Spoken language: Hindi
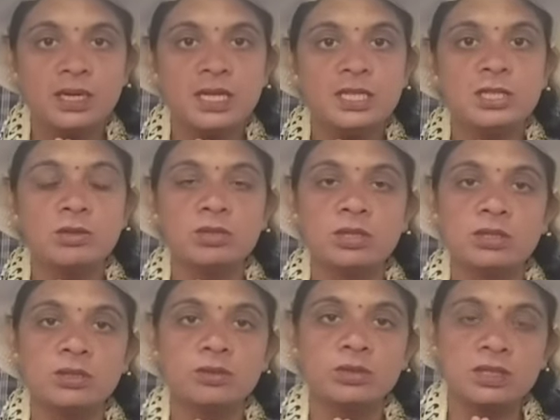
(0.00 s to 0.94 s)
नीचे
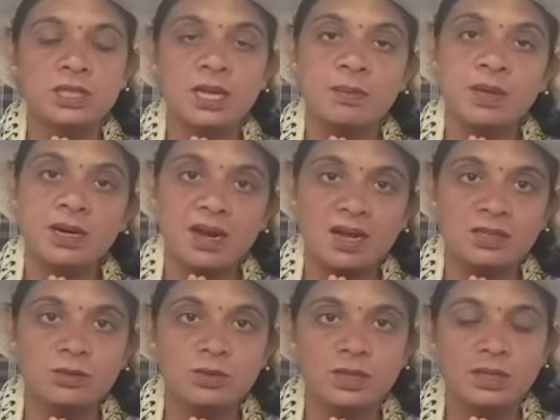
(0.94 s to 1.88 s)
उतरते उतरते हमें
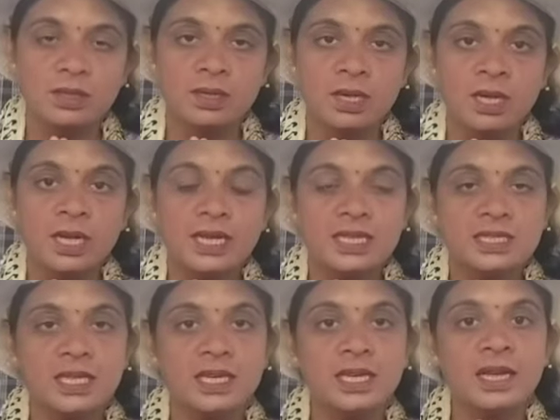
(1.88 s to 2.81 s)
रात हो गई
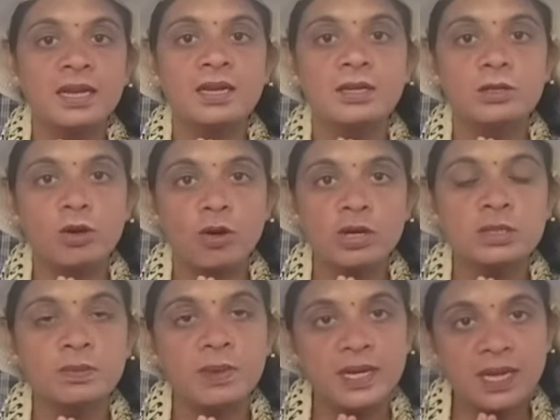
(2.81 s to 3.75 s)
इसीलिए
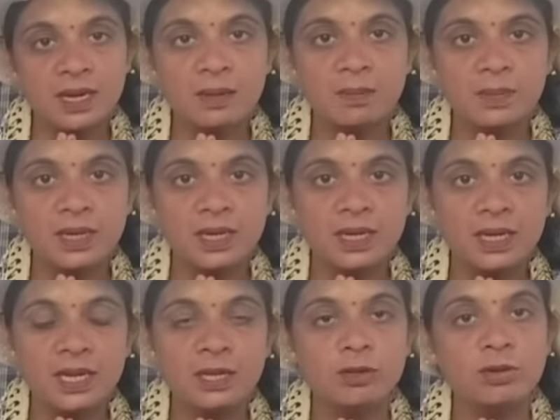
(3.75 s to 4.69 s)
टॉर्च बढ़िया कंपनी
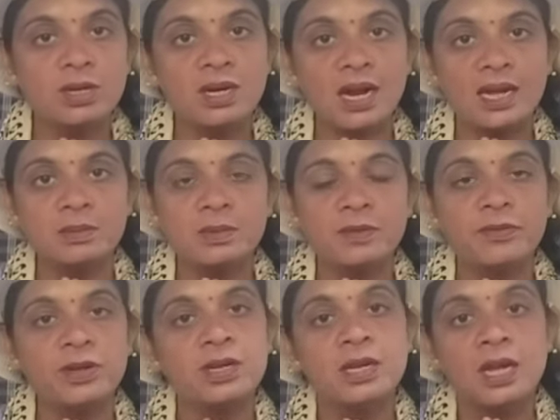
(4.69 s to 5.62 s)
के लिए क्योंकि रात में
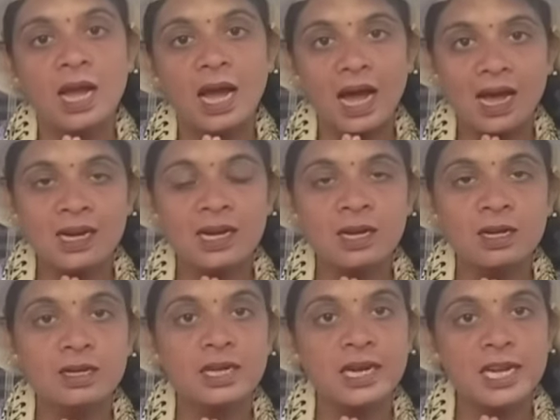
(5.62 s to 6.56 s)
फिर आना
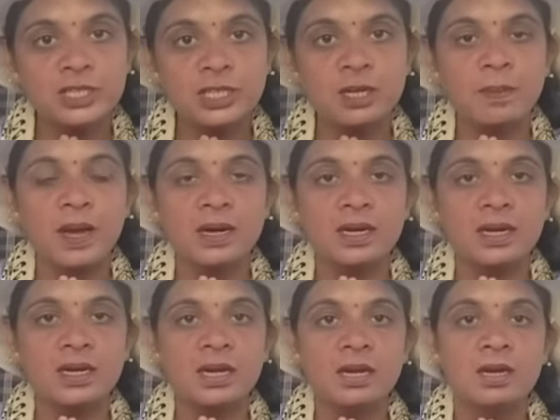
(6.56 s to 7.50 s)
ग्लेशियर पार
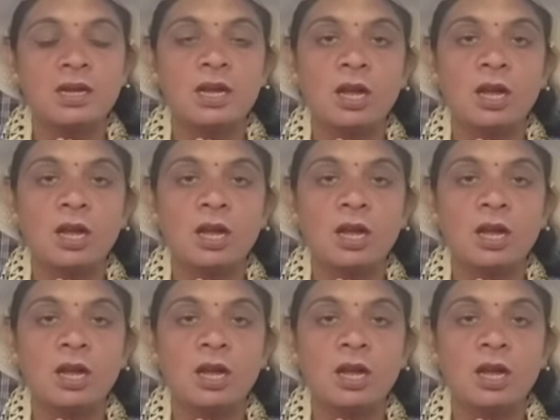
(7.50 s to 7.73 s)
करना